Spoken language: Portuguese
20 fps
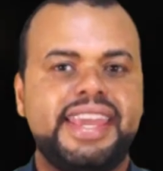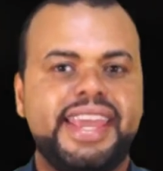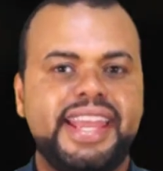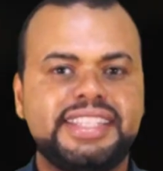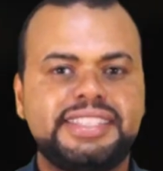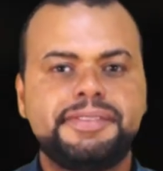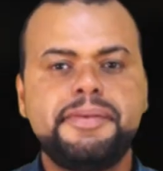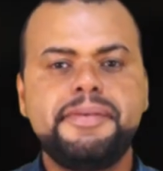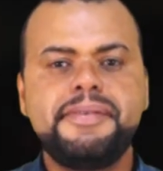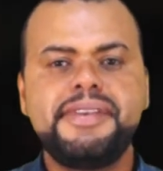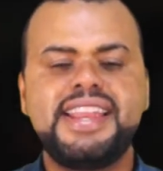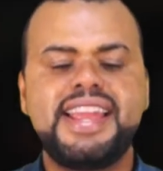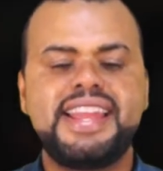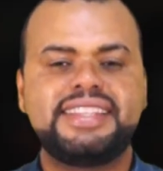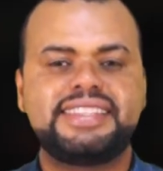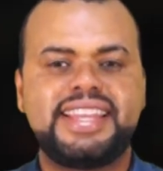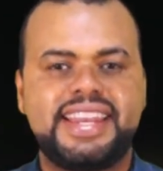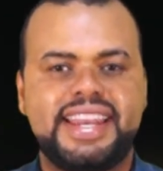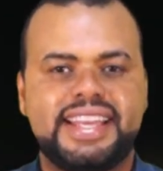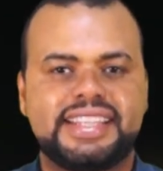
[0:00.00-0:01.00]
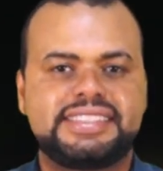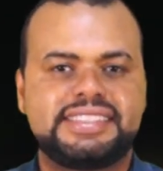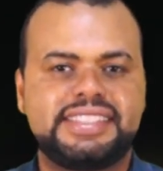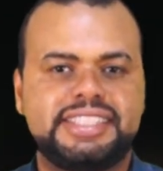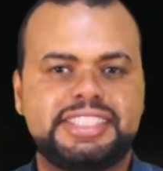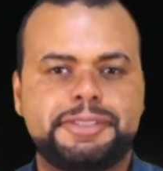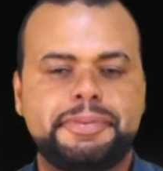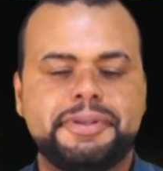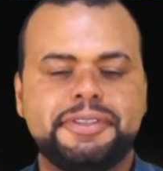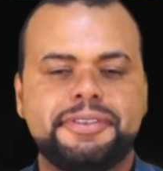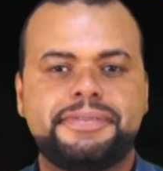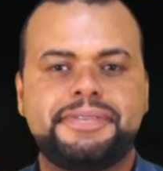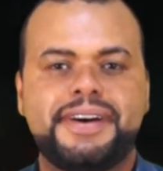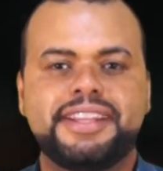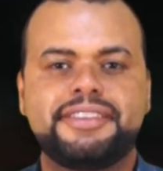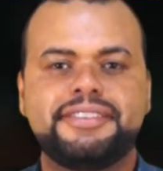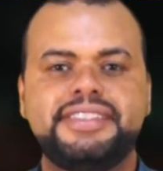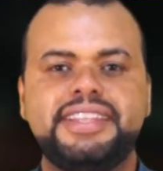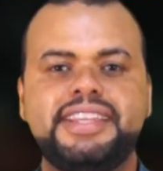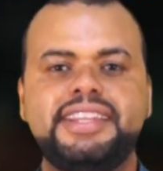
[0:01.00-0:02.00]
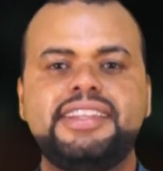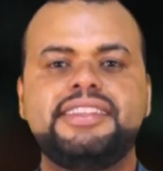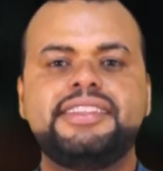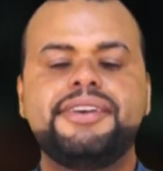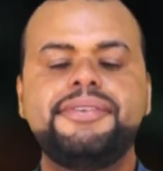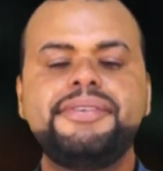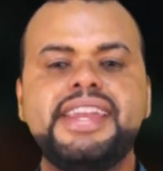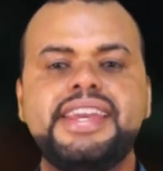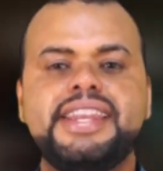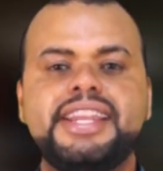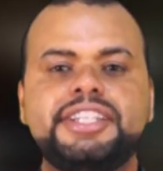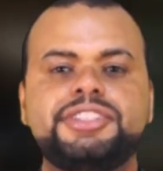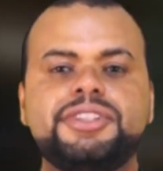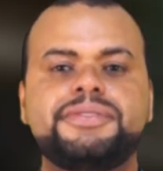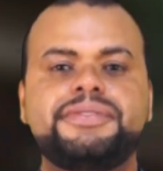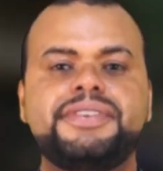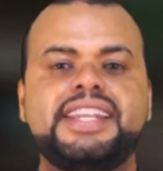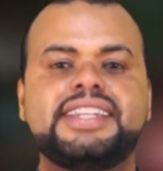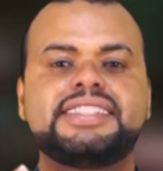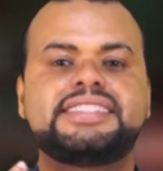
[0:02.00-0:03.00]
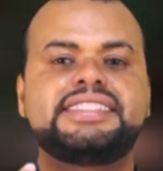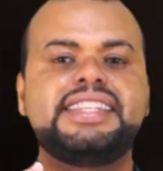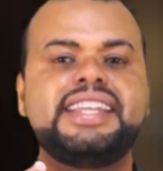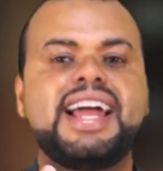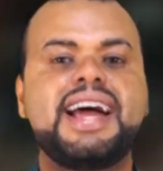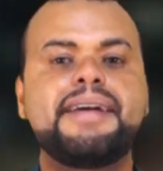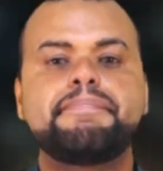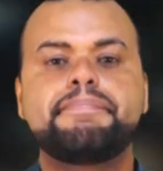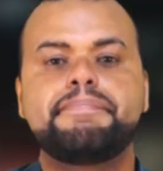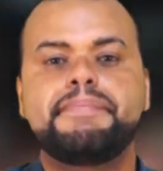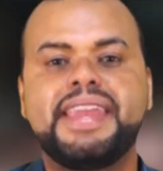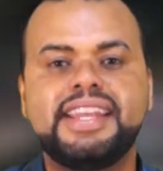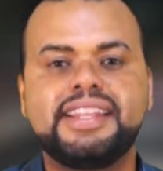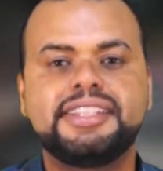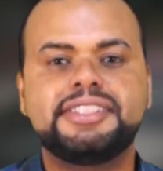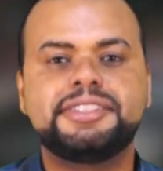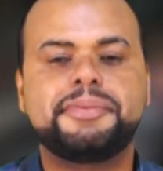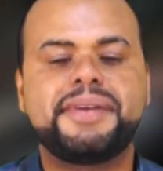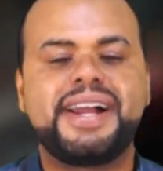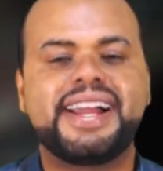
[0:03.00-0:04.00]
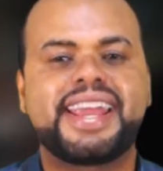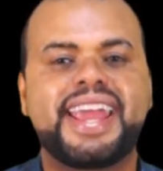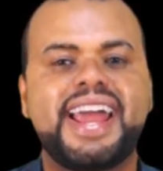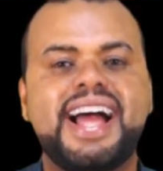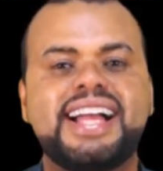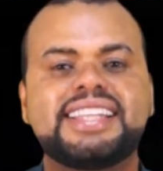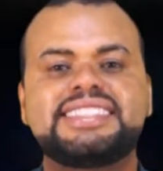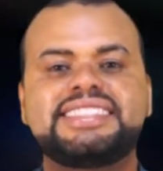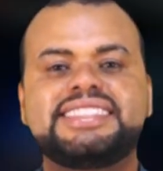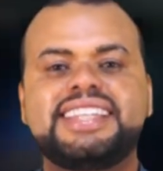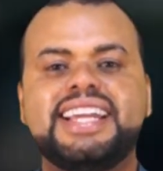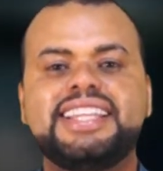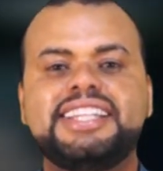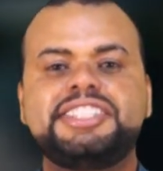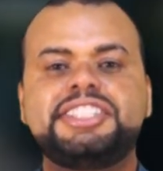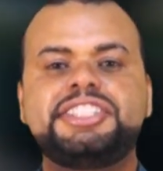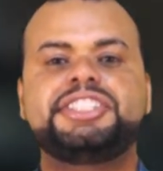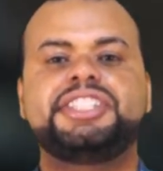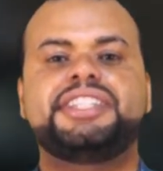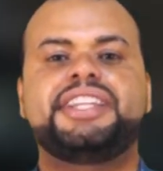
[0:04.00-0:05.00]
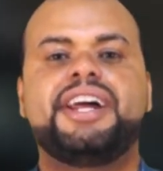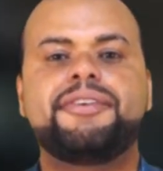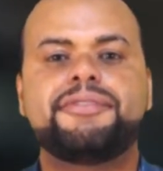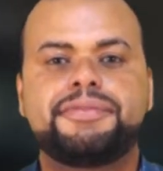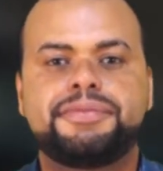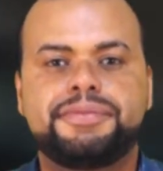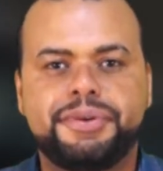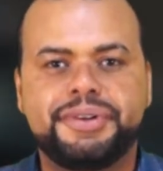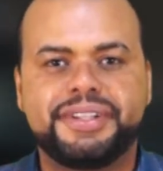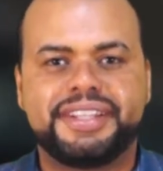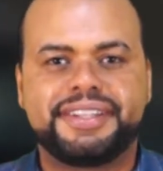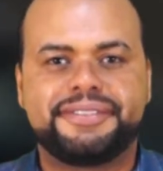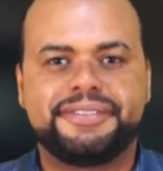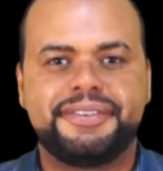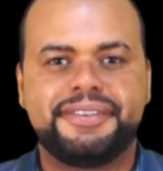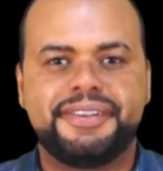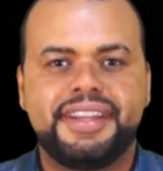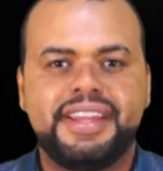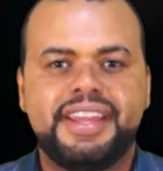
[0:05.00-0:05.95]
Esse filme é interessante pelo fato dele não querer te oferecer apenas uma caçada de tirar o fôlego.